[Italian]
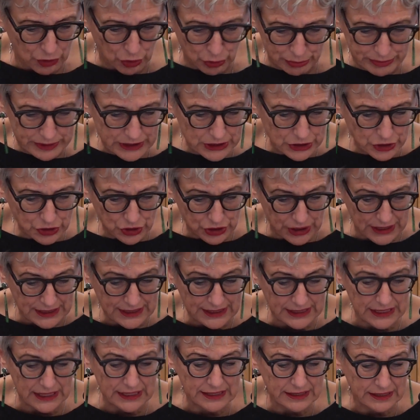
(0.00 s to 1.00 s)
comincia e
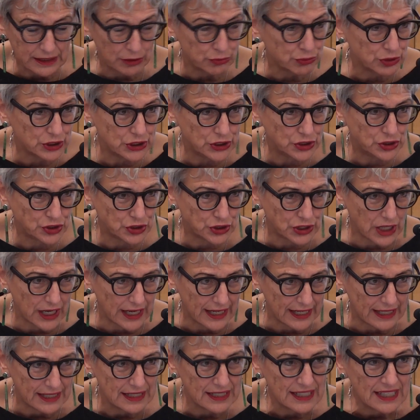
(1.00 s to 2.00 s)
si
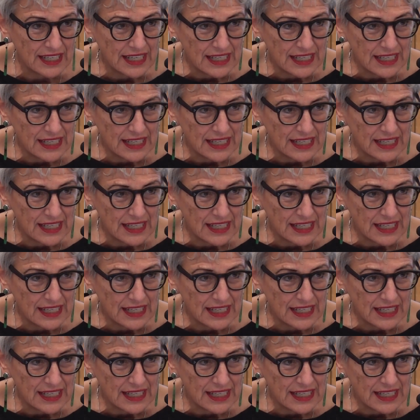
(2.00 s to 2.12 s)
esaurisce